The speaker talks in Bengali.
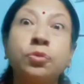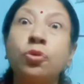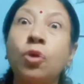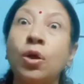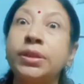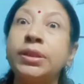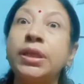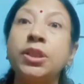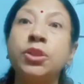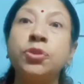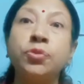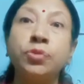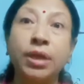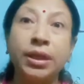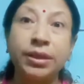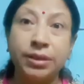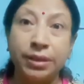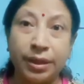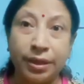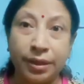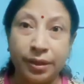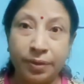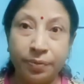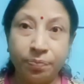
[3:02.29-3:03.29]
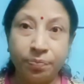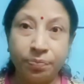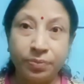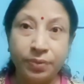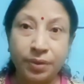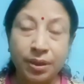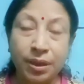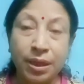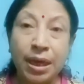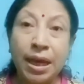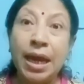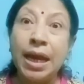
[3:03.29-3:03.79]
কথা ছুড়ে দিয়ে
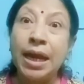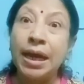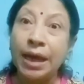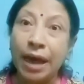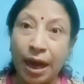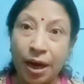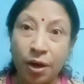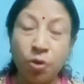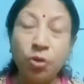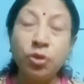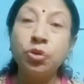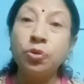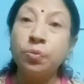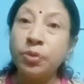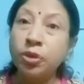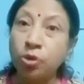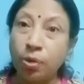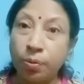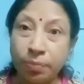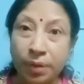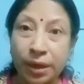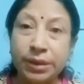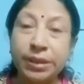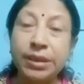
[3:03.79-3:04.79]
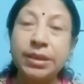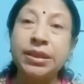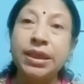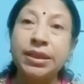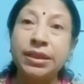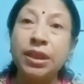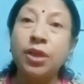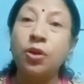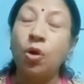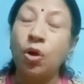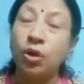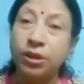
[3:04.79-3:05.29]
কারণ তুমি সোমনাথের
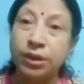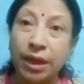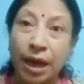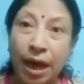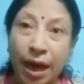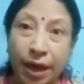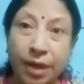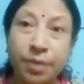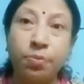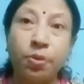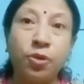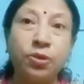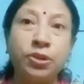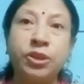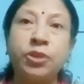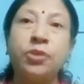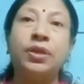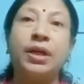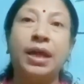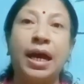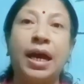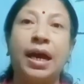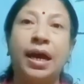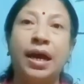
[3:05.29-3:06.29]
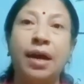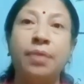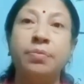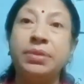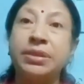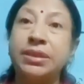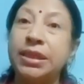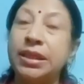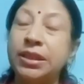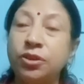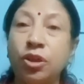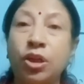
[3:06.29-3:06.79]
সাথে কথাই বলছো না আমি
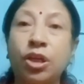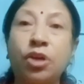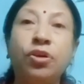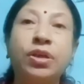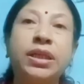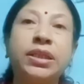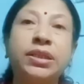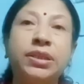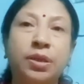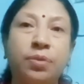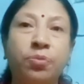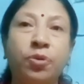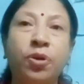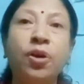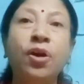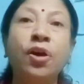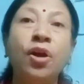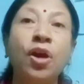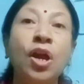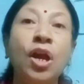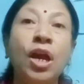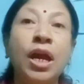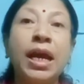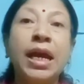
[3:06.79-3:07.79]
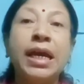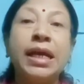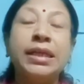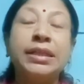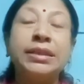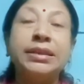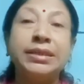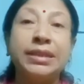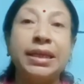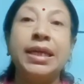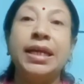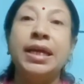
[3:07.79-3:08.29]
স্ক্রিন রেকর্ডিং দেব
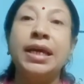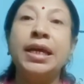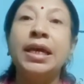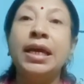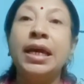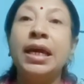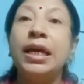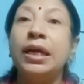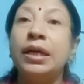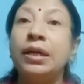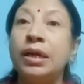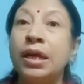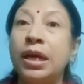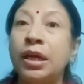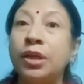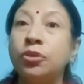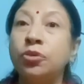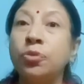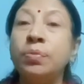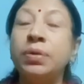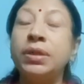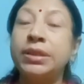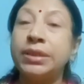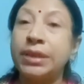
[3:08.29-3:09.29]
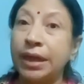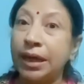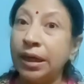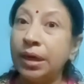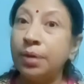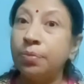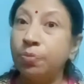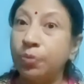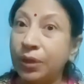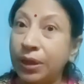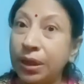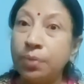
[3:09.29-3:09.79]
যে তুমি সেখানে
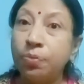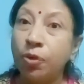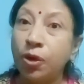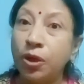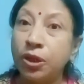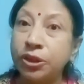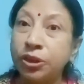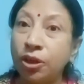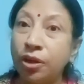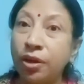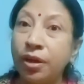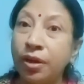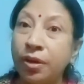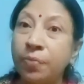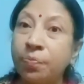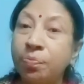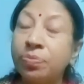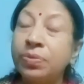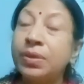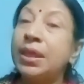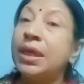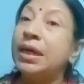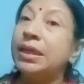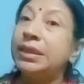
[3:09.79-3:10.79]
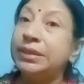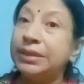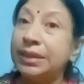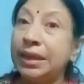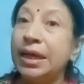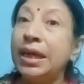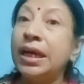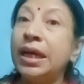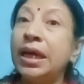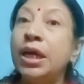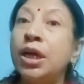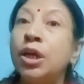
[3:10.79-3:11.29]
কি বলছো যে
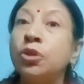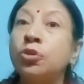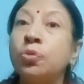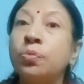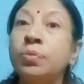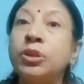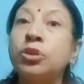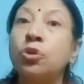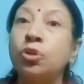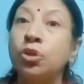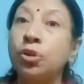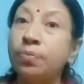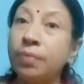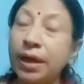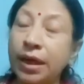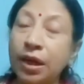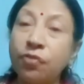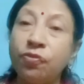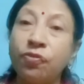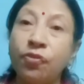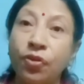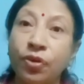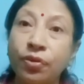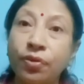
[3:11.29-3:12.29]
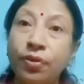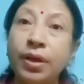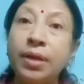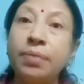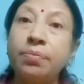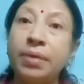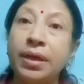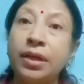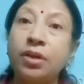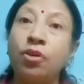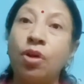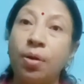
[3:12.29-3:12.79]
তুমি ছোটো মাকে ফোন করে
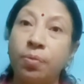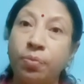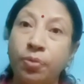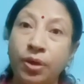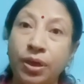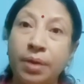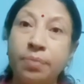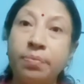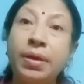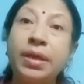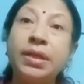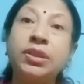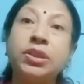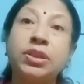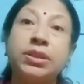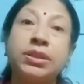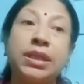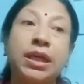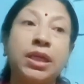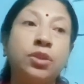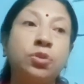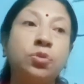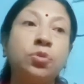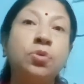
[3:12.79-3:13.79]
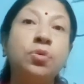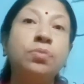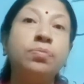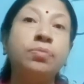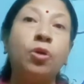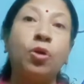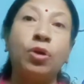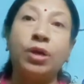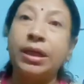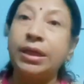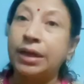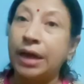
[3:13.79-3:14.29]
মেয়ের খবর নেবে যেহেতু
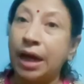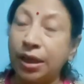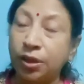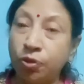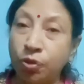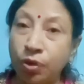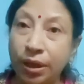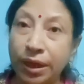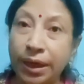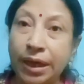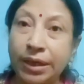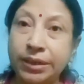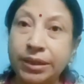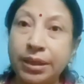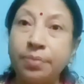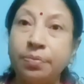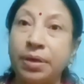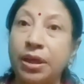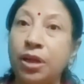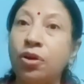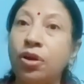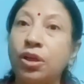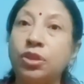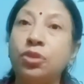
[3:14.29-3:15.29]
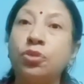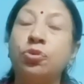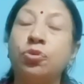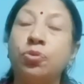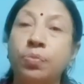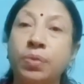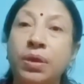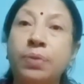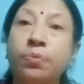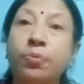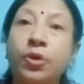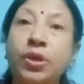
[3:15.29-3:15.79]
অনেক রাত হয়ে গেছে মেয়ে হয়তো
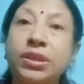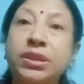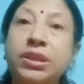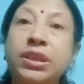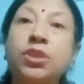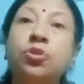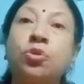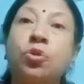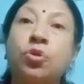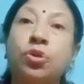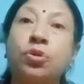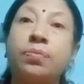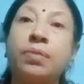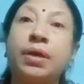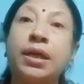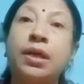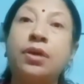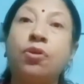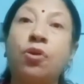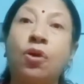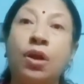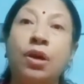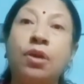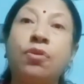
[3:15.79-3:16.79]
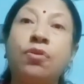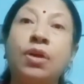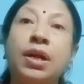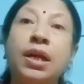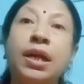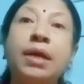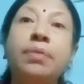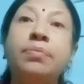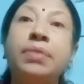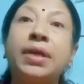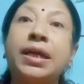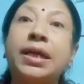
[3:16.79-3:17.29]
ঘুমিয়ে পড়েছে ছোটো মাকে কল
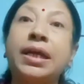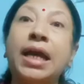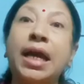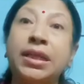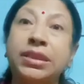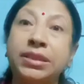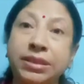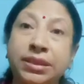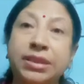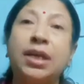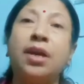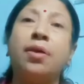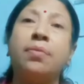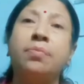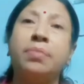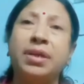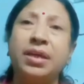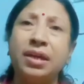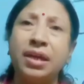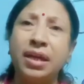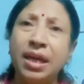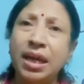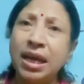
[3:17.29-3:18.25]
করলে মেয়েকে আসতে হবে